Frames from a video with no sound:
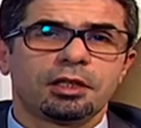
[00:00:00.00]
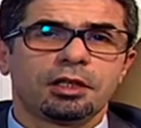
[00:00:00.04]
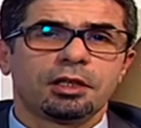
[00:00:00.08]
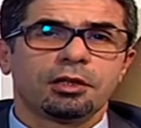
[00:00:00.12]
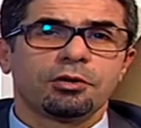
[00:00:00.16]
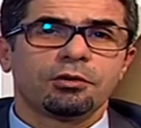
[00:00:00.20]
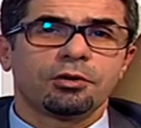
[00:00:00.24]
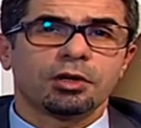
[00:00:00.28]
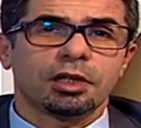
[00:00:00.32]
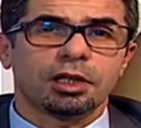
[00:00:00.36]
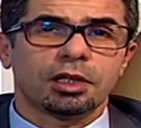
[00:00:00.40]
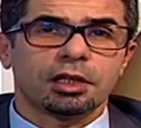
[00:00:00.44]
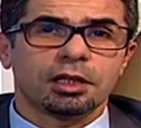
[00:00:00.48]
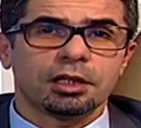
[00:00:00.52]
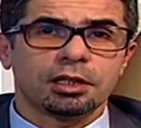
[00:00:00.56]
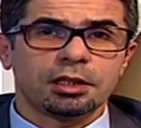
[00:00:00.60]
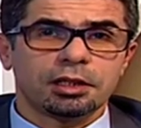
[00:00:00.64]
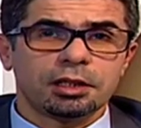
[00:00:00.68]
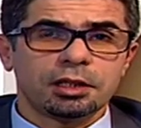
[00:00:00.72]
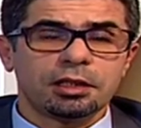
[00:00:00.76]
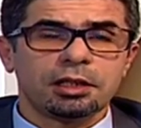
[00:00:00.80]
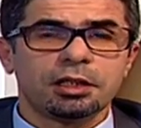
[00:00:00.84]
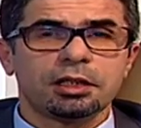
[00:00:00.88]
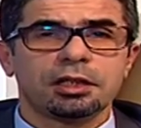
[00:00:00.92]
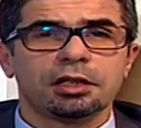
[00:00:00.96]

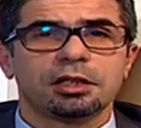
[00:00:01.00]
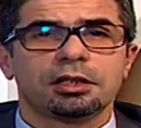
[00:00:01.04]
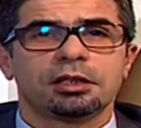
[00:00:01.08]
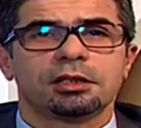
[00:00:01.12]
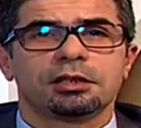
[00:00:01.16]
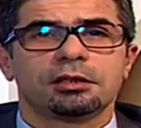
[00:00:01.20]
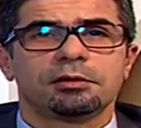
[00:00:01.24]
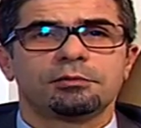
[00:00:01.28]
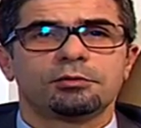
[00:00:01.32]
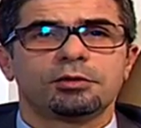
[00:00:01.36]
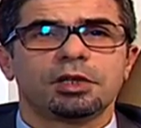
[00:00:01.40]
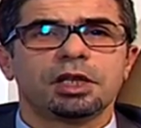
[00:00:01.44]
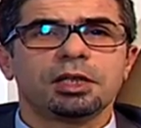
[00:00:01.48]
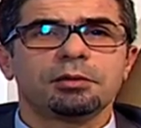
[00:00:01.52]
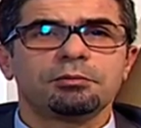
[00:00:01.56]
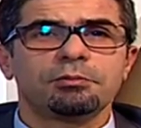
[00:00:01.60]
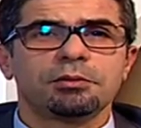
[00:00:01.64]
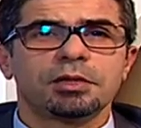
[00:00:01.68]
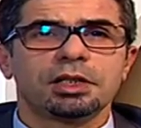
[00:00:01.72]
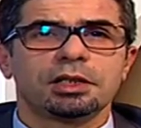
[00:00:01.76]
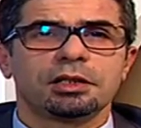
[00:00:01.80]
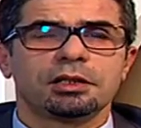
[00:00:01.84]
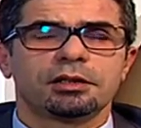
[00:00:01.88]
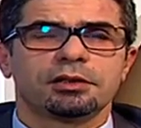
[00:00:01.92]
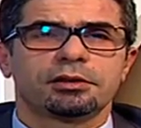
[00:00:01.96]
وقائدنا
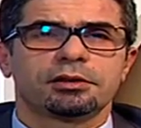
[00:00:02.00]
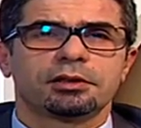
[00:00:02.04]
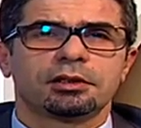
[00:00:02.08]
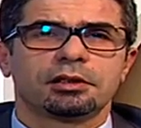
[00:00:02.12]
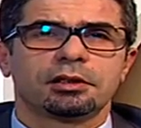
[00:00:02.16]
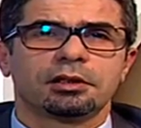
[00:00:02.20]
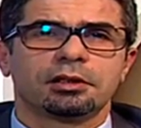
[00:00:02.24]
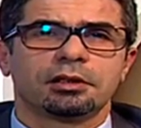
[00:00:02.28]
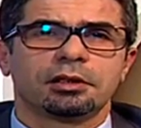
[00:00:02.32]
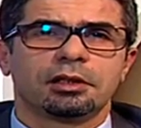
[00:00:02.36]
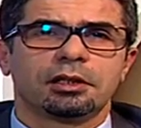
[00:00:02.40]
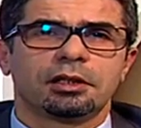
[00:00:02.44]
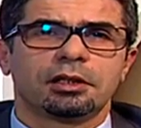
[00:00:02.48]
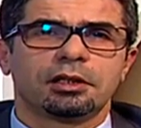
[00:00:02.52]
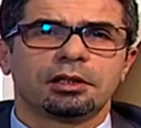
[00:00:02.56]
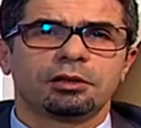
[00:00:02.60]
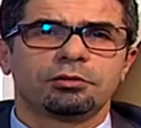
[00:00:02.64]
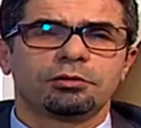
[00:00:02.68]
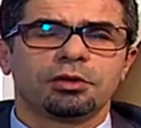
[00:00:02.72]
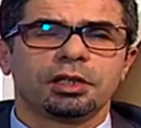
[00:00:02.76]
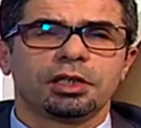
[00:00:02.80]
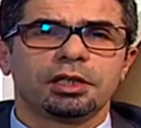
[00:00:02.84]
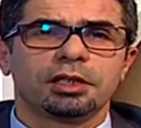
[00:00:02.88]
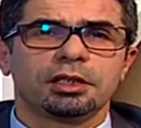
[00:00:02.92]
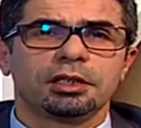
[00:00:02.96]
محمد صلى الله
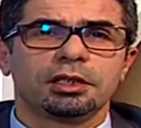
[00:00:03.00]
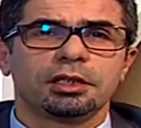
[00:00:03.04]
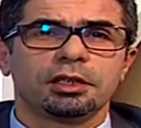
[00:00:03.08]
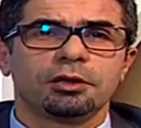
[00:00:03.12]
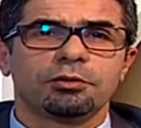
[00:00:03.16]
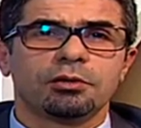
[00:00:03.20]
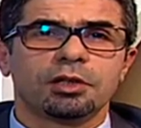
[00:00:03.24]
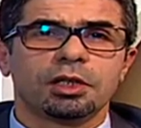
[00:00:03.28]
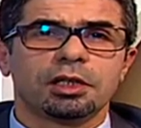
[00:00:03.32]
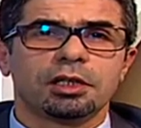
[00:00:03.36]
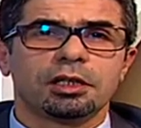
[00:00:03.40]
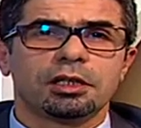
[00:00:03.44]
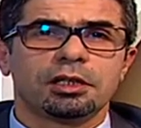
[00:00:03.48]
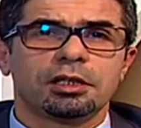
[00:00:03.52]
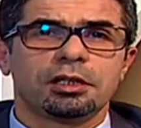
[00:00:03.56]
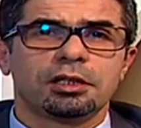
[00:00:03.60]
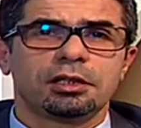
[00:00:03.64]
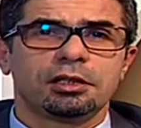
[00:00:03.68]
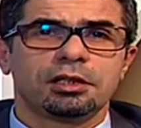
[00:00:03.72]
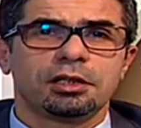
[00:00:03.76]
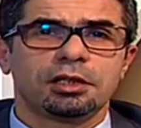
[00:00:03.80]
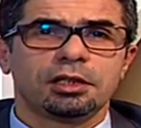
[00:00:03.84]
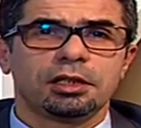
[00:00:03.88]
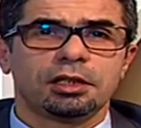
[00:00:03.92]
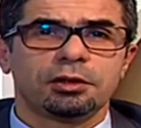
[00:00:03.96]
عليه
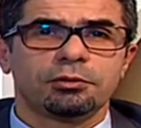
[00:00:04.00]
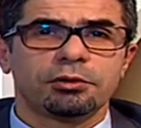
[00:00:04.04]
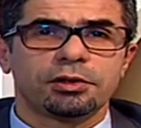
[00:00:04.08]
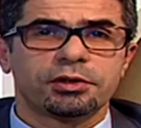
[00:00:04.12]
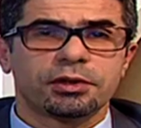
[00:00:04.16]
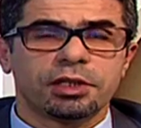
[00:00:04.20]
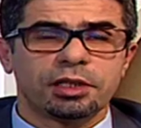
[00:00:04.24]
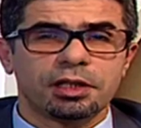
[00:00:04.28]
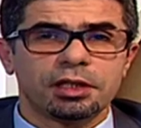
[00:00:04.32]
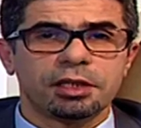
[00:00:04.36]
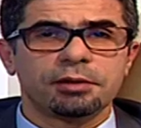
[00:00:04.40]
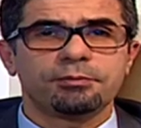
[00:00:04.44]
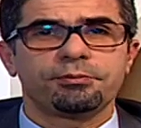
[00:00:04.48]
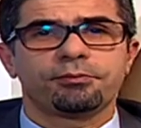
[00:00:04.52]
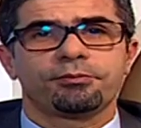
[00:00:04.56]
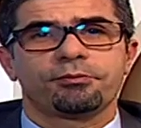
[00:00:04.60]
وآله وسلم